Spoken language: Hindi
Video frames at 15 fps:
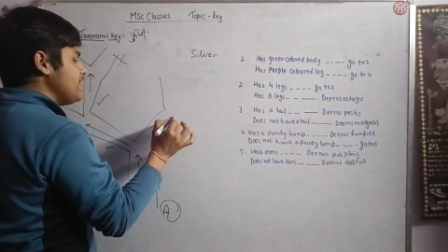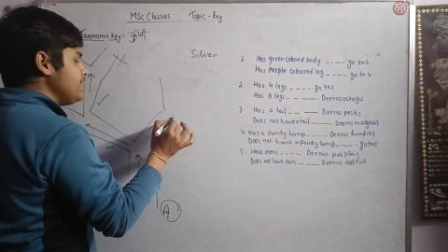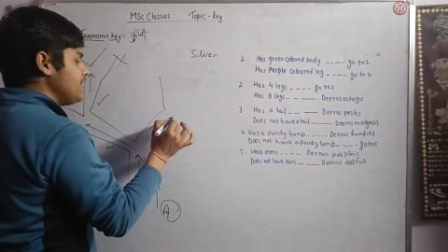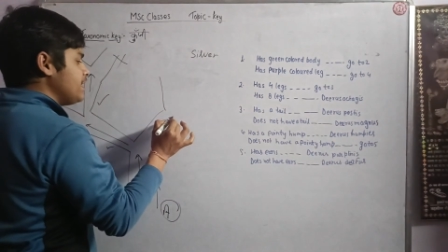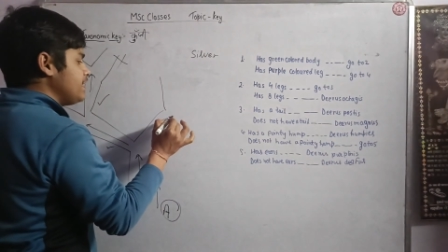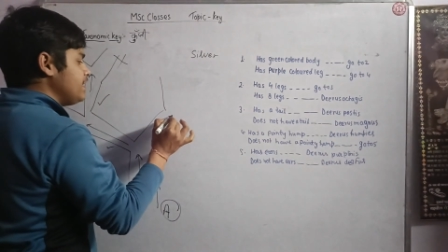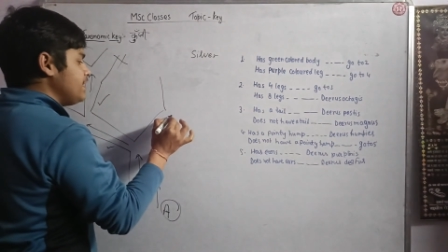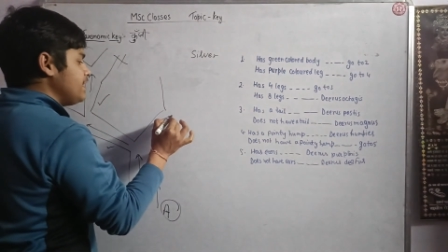यही
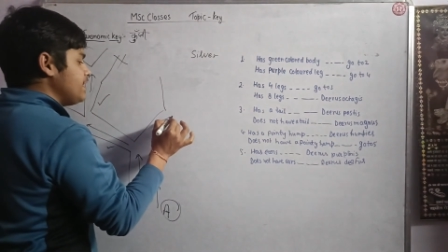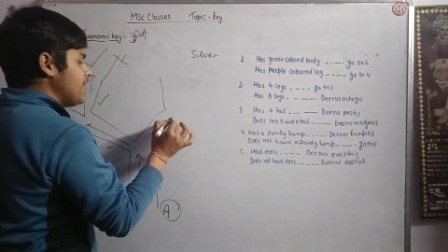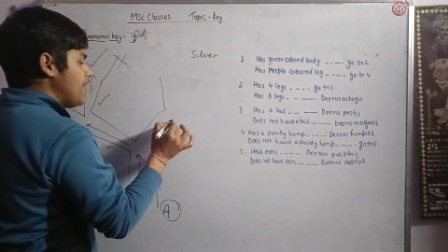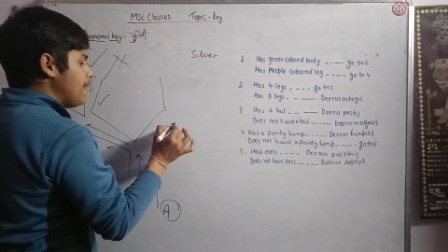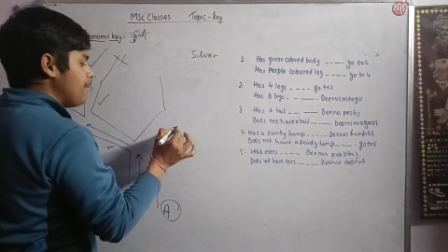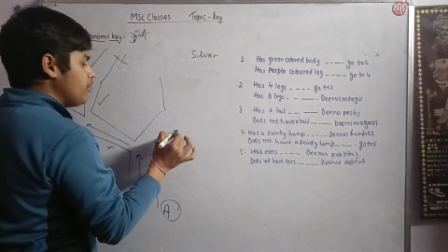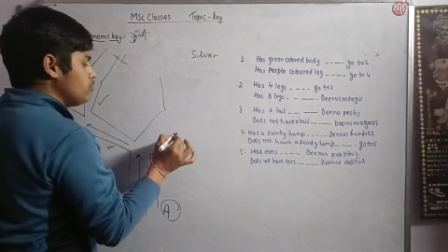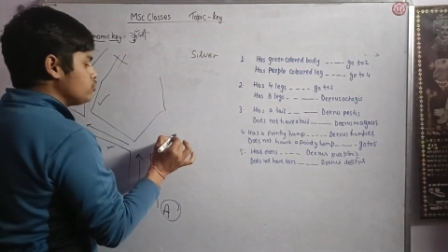कर रही है
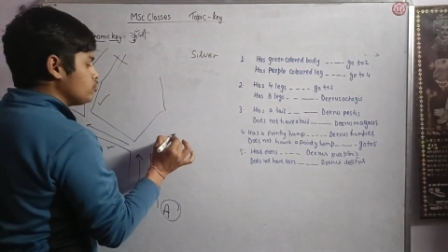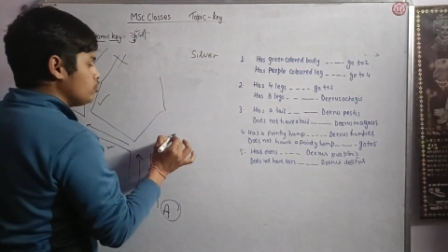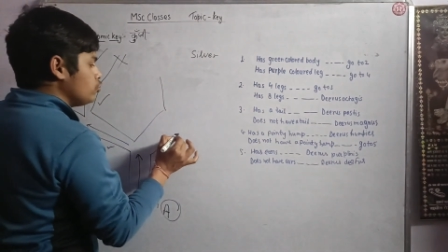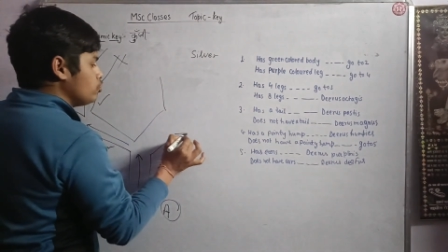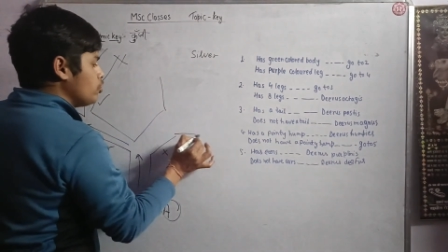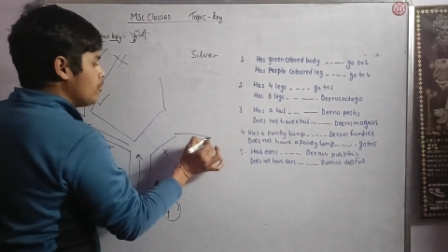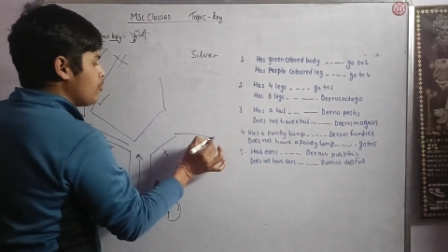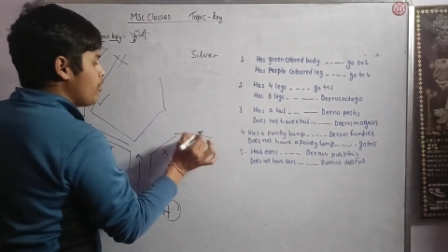यहां पे उसको
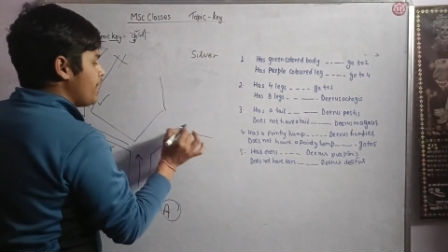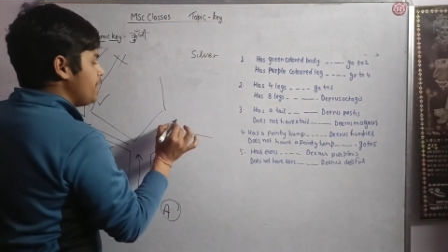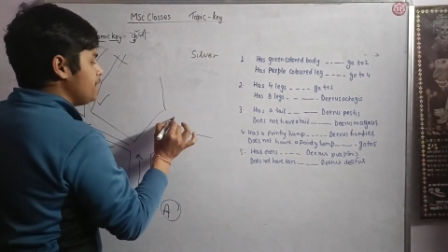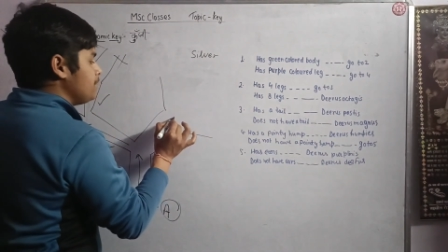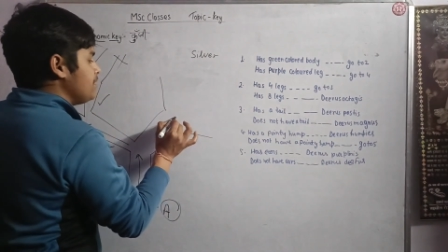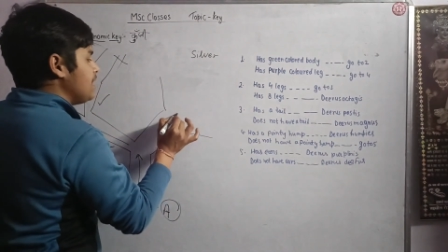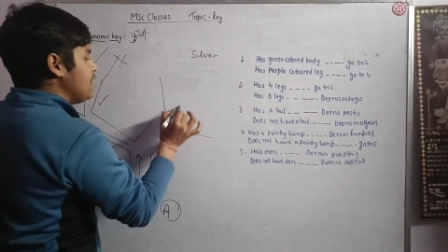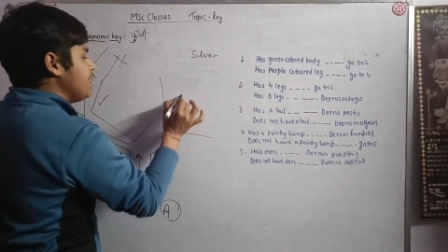दो
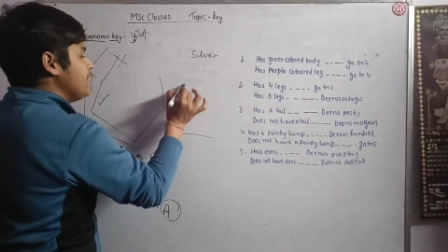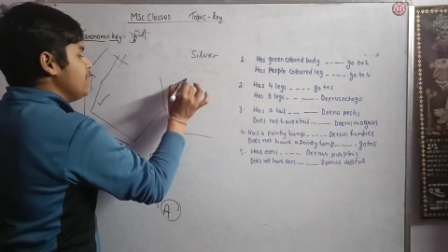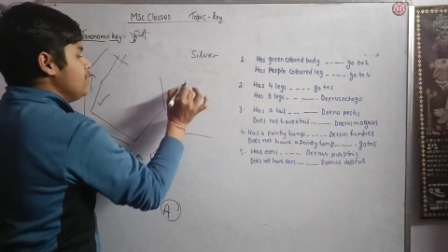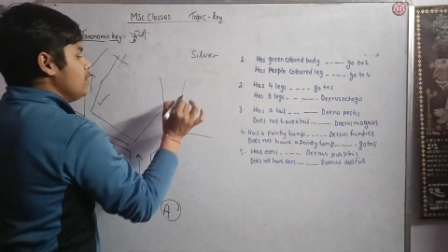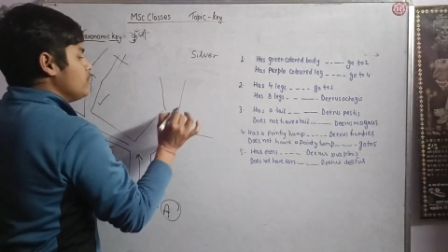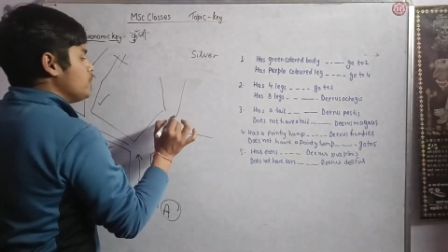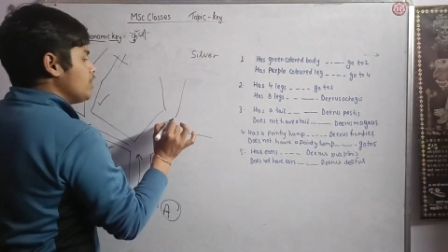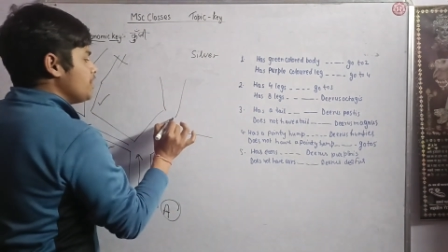पॉइंट मिले
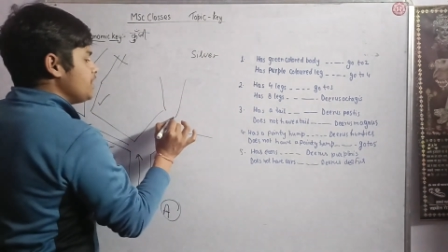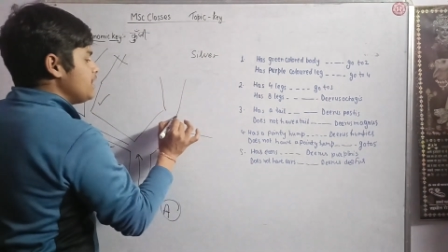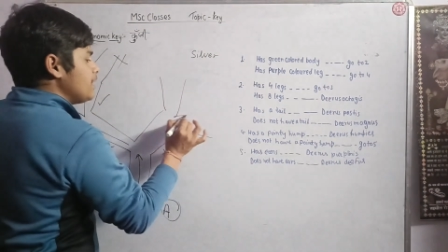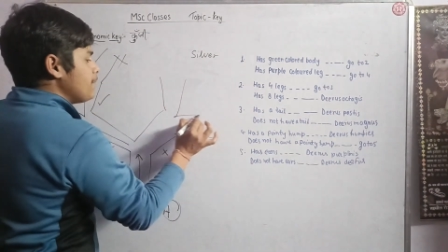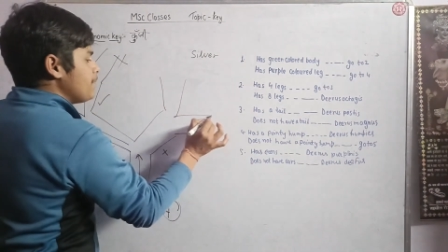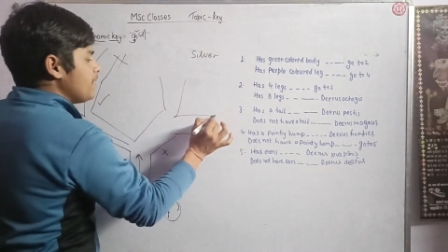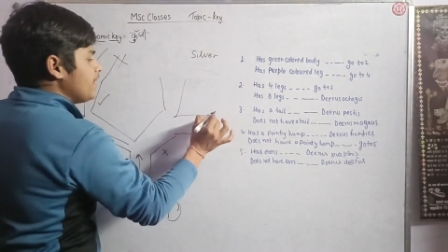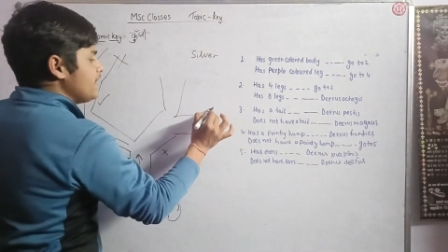वो
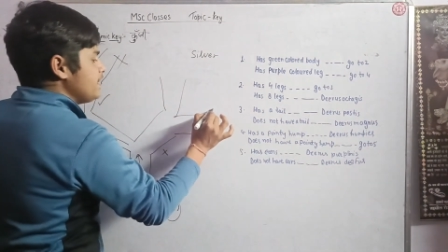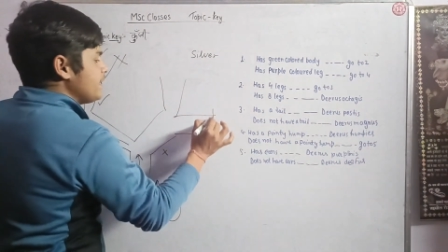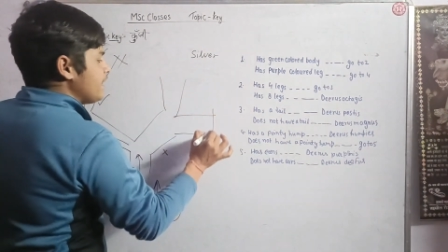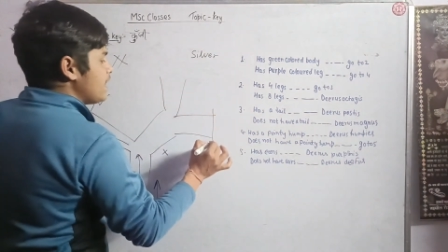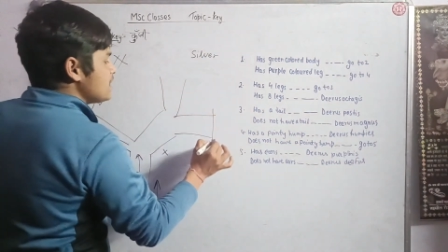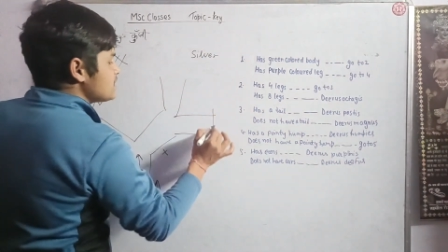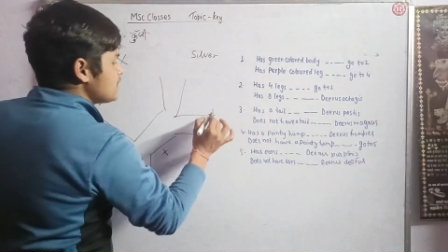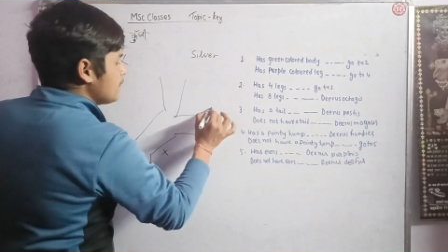इधर पे गई ये
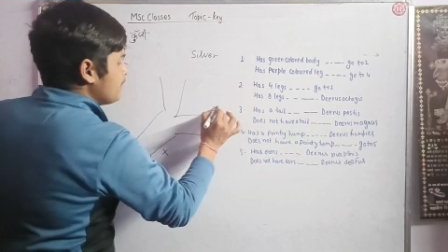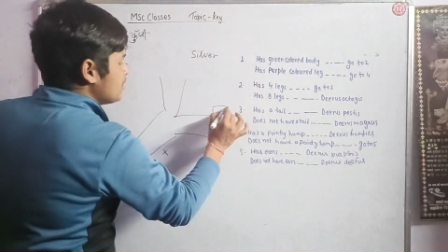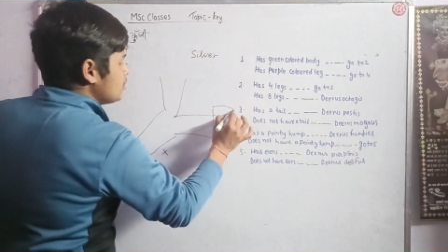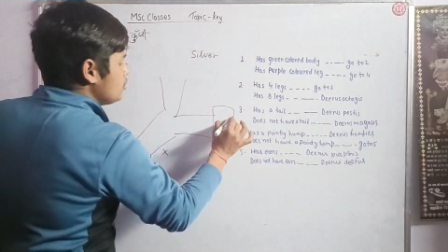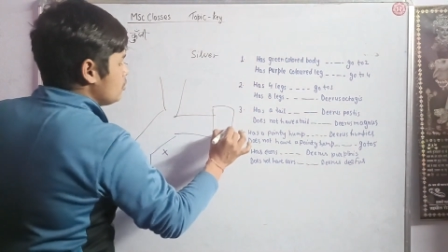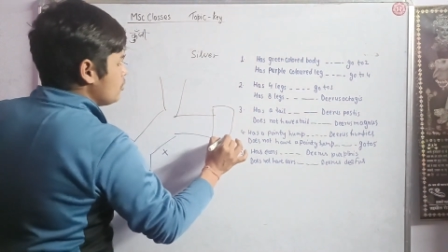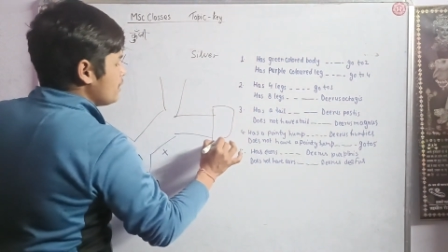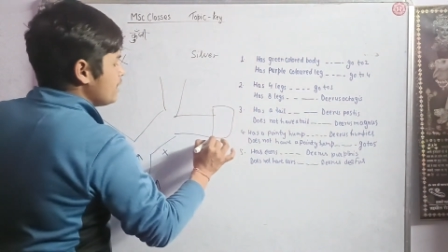रास्ता
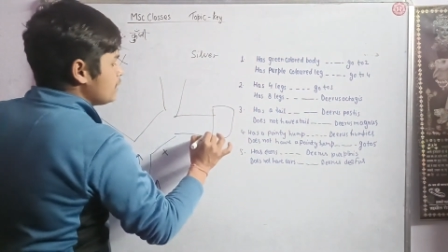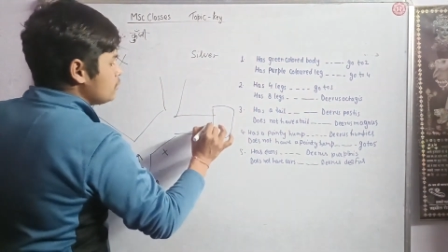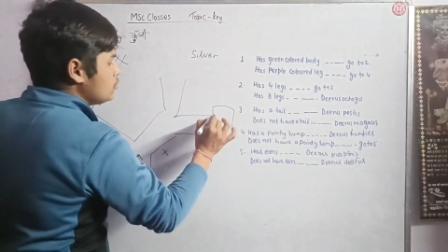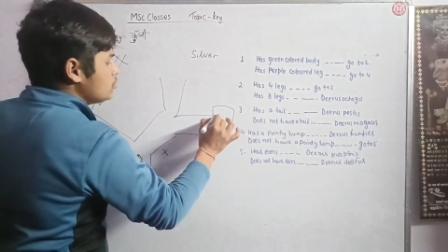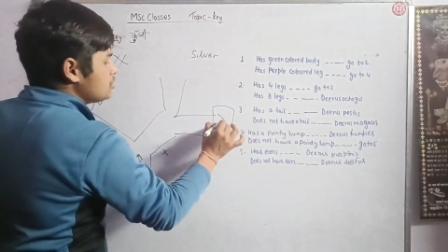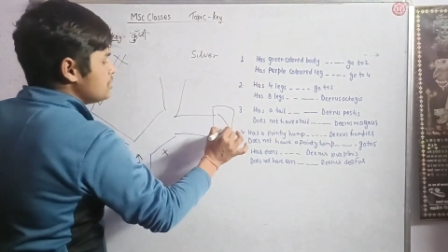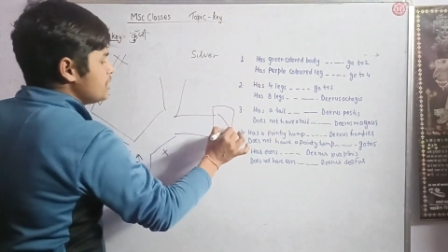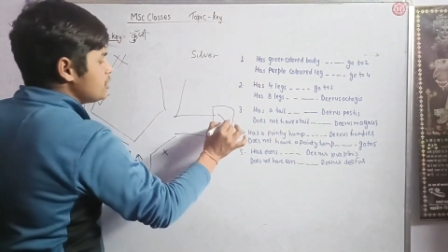बंद हो गया तो
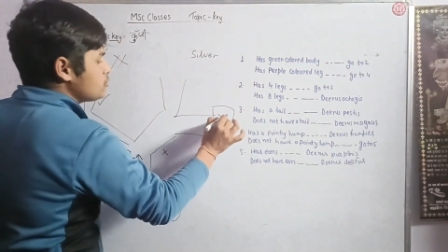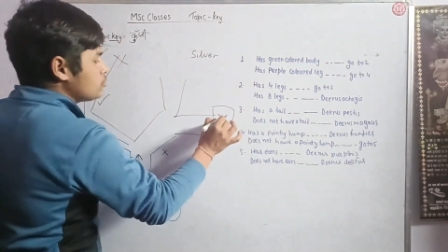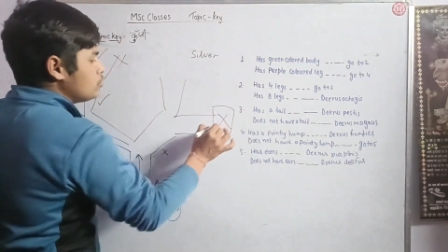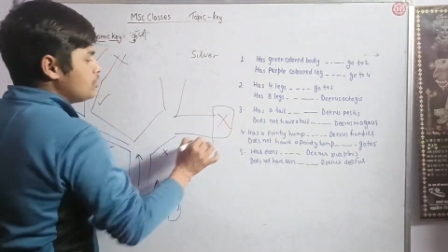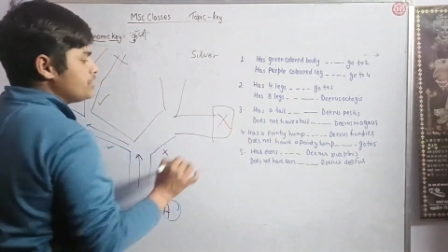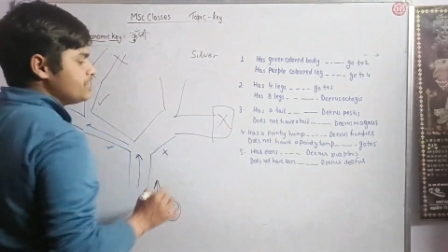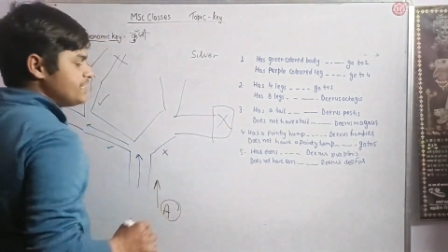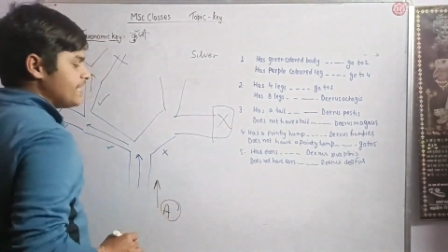उसने
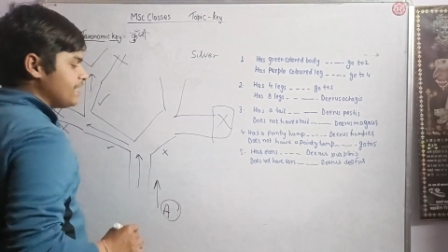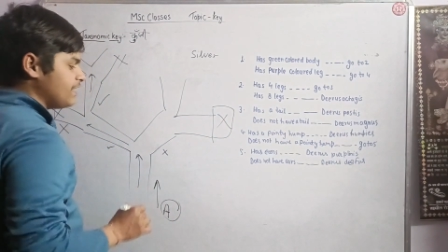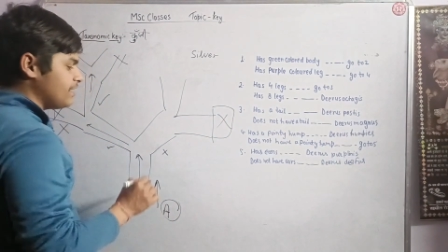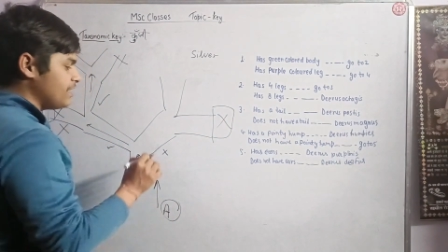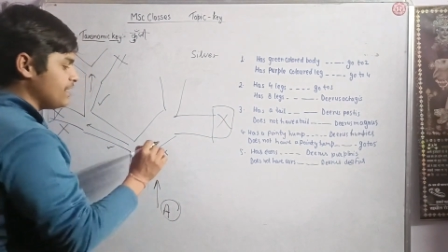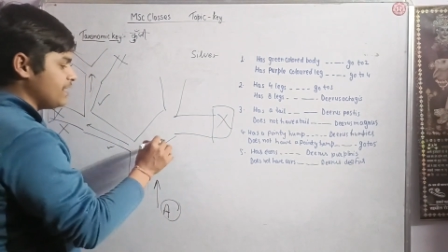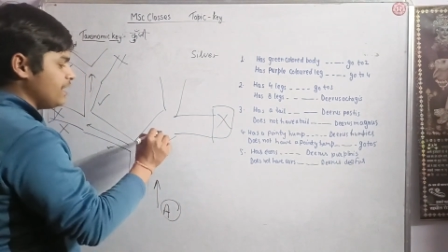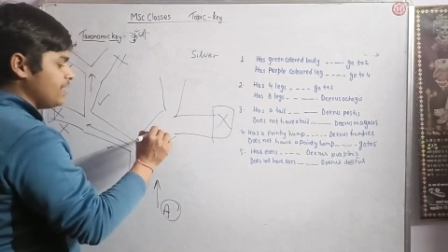इसको रिजेक्ट
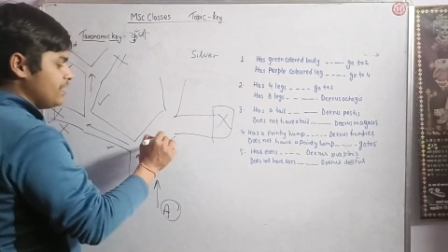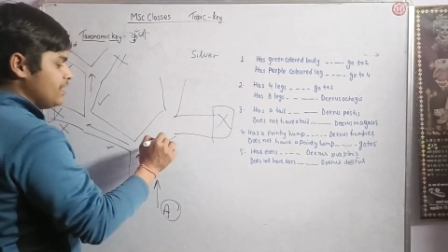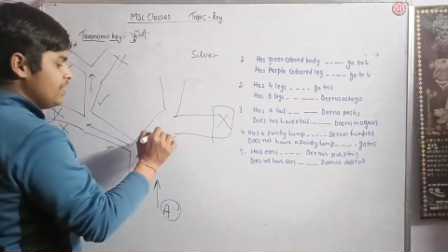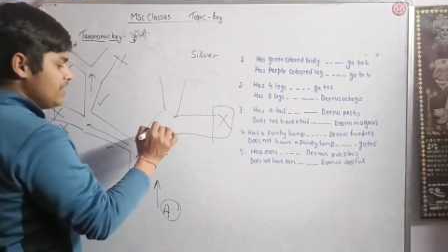करके